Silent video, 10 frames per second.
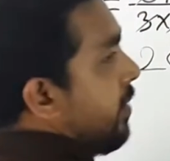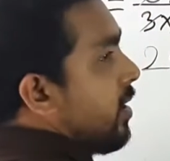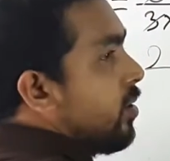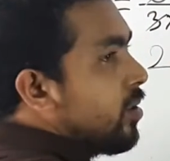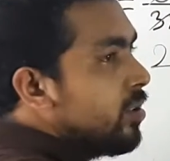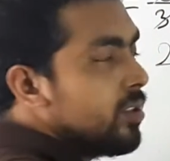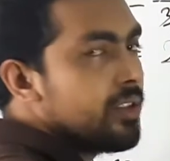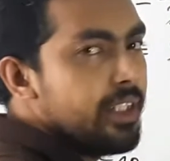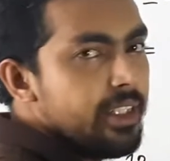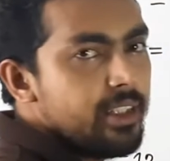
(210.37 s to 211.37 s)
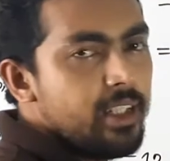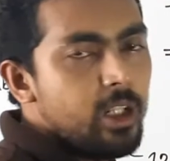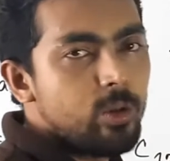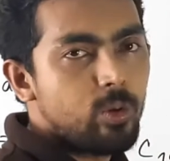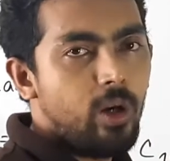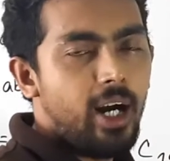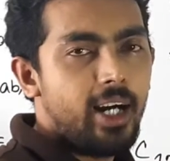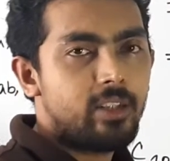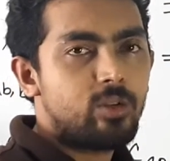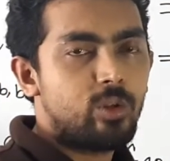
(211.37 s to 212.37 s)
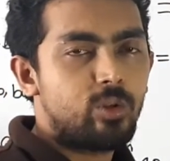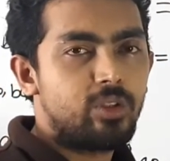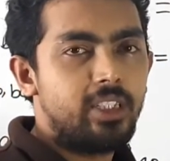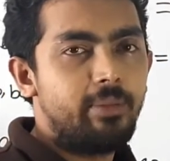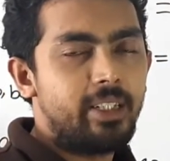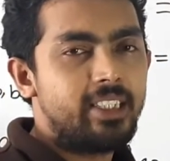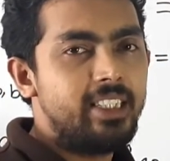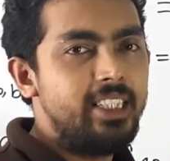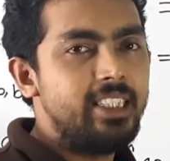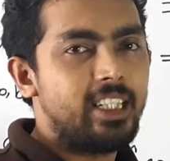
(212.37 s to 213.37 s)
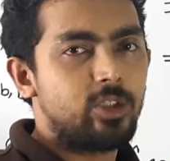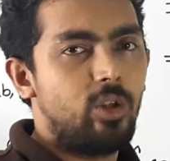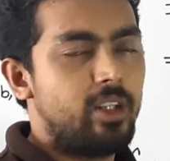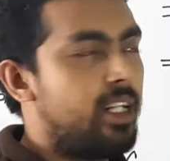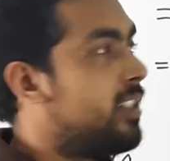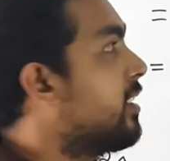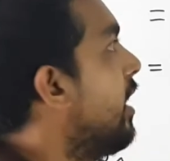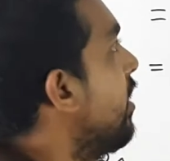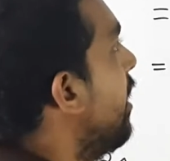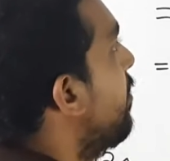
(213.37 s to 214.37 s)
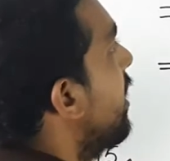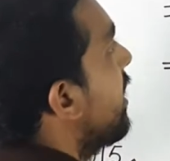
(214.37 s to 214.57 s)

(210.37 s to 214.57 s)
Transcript: এর মান কত থ্রি তো আর কত থ্রি মানে তিনটা সংখ্যা তাহলে আমরা